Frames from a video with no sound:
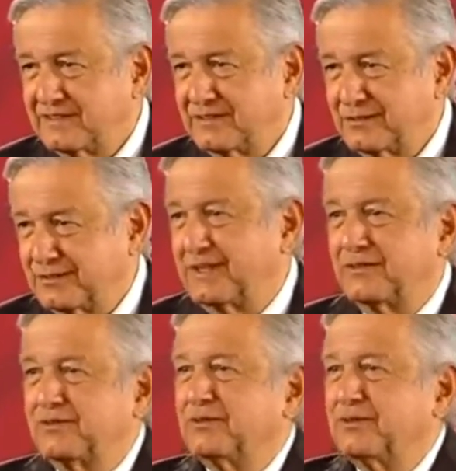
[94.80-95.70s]
O
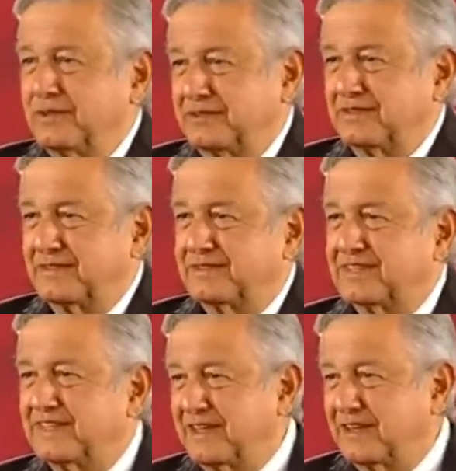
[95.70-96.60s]
sea, no es
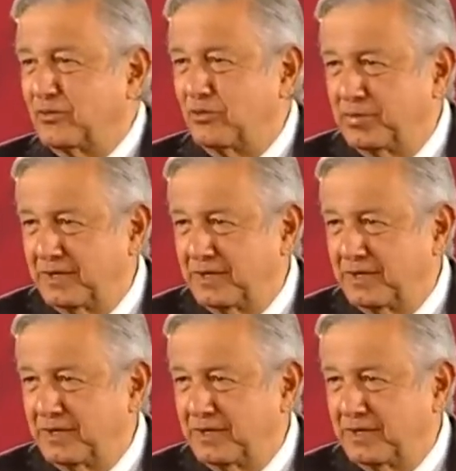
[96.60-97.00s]
echarle la culpa a